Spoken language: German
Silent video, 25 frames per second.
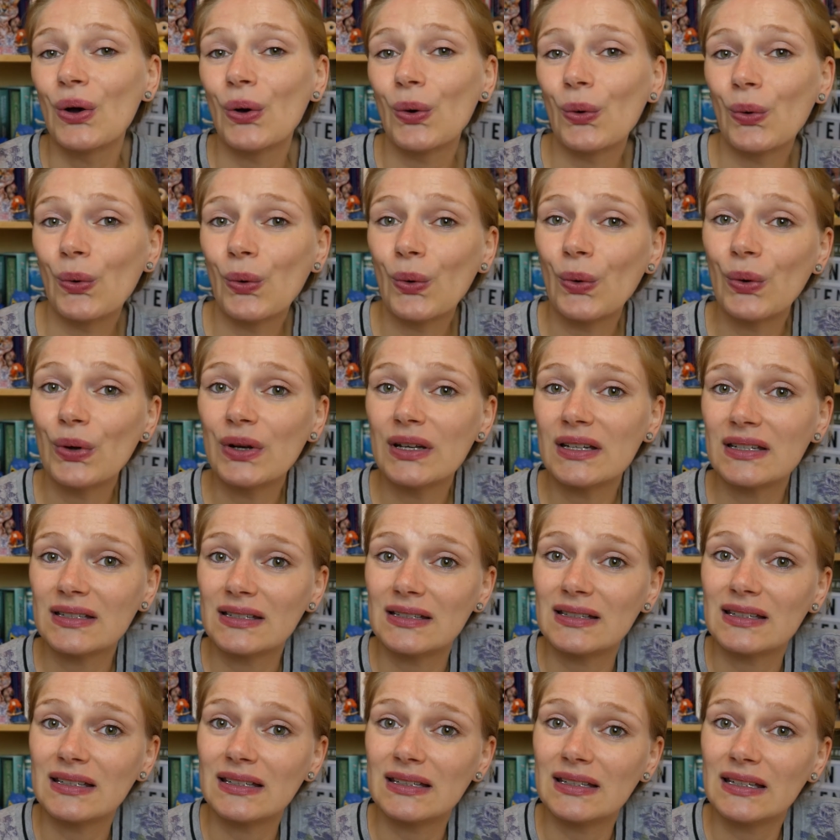Und
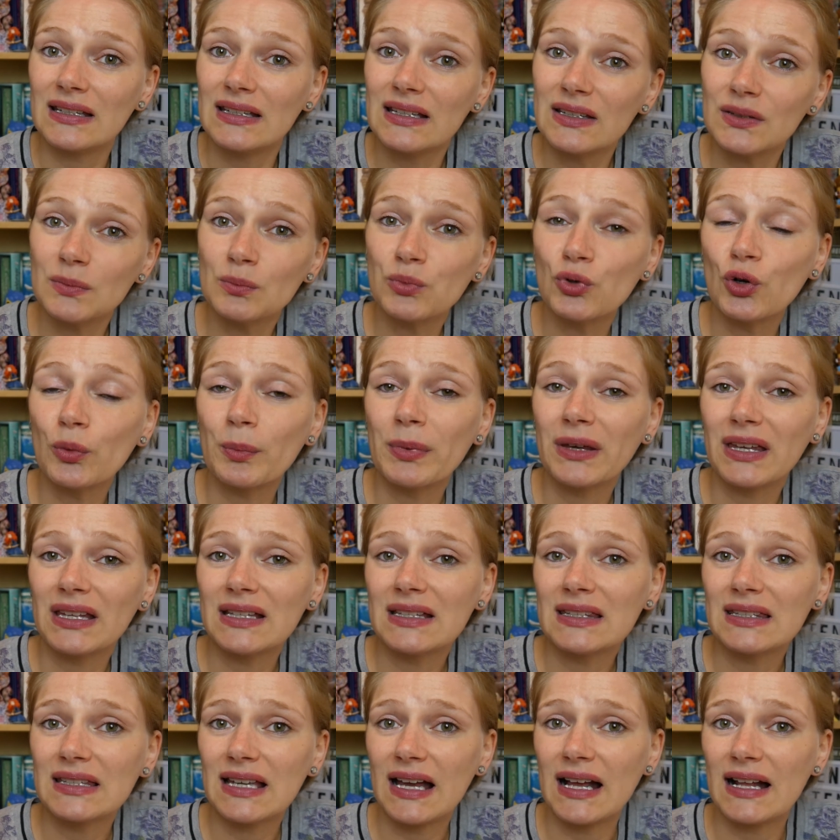in diesem Buch
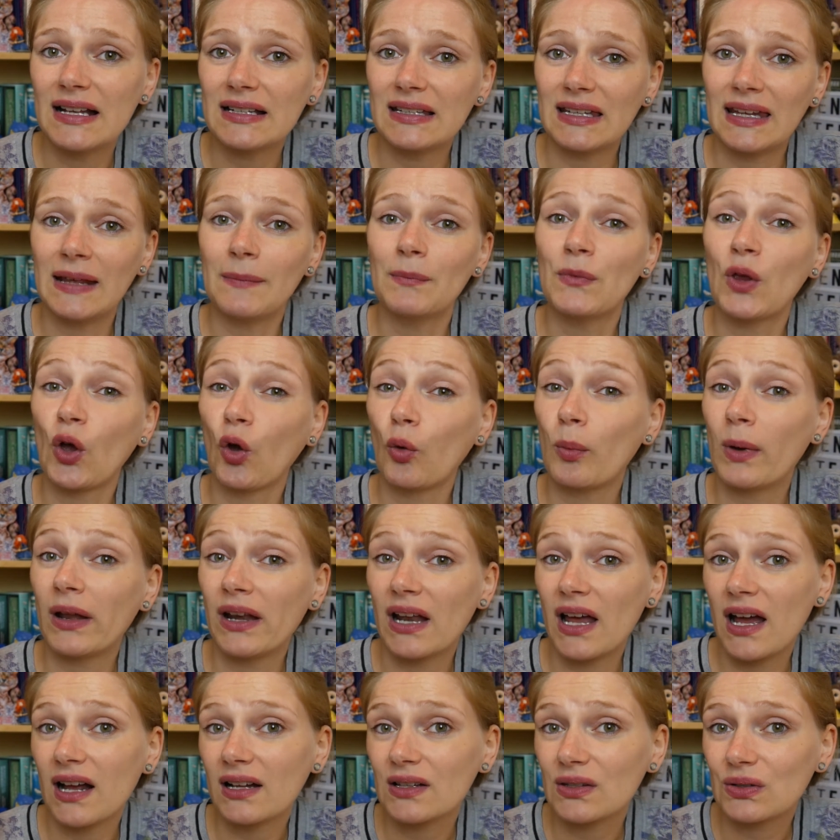beginnt sie halt eben darüber
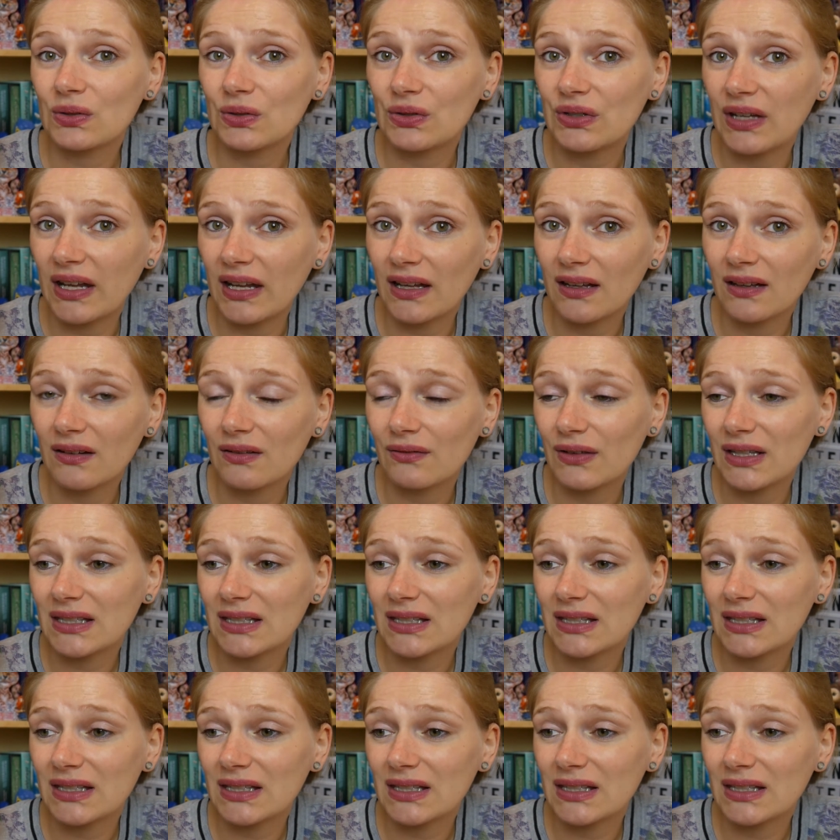nachzudenken,